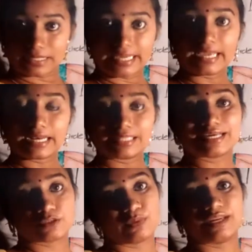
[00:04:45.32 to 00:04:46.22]
డే అనేది
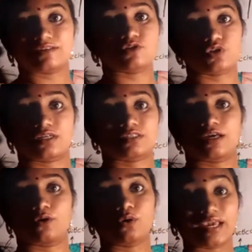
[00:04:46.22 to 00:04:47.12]
ఎక్స్పీరియన్స్
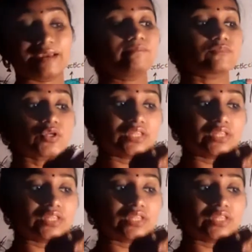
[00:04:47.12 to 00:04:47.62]
చేస్తారు ఓకే సో